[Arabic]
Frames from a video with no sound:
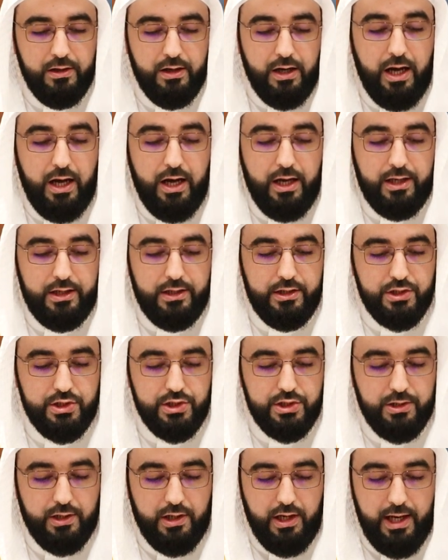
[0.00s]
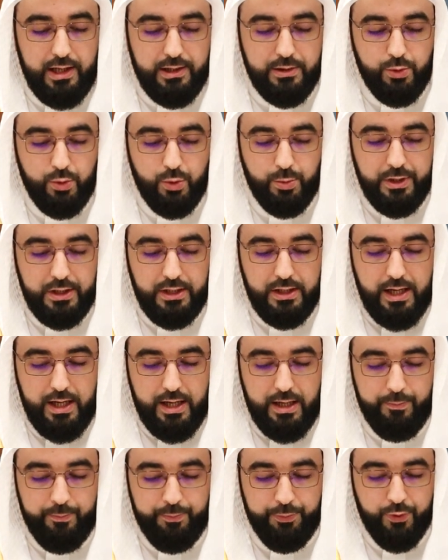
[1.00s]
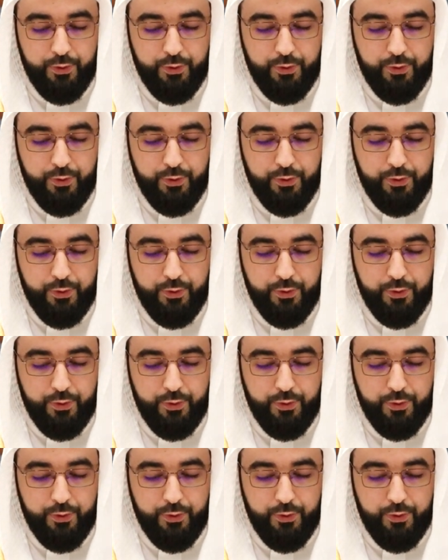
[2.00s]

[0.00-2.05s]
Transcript: قال الاشراك بالله